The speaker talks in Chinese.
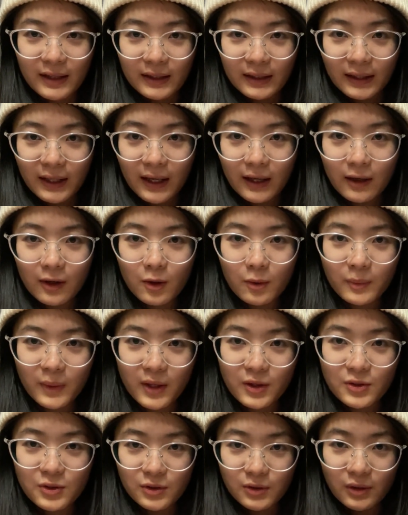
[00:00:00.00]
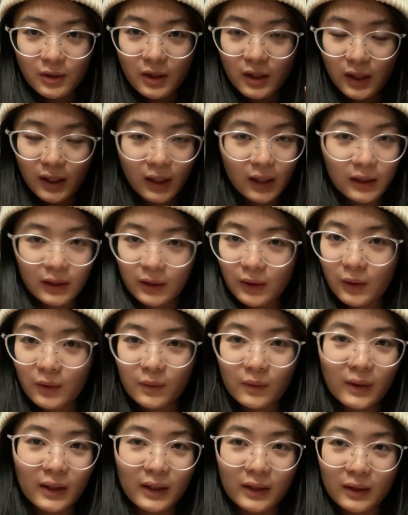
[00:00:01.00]
你看后面就很
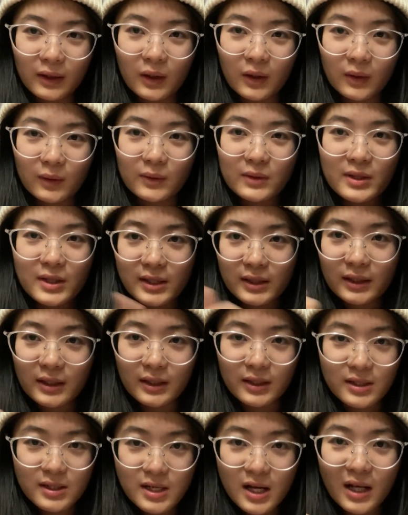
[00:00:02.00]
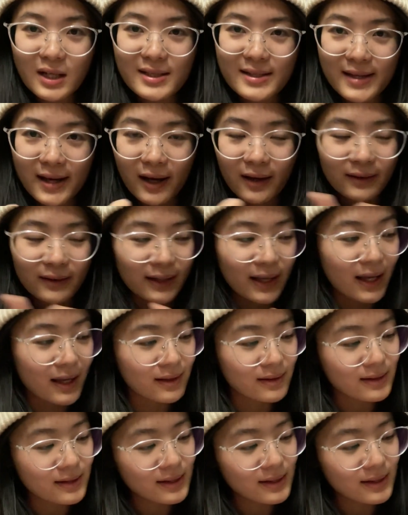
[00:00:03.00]
红很红，真的超级好看。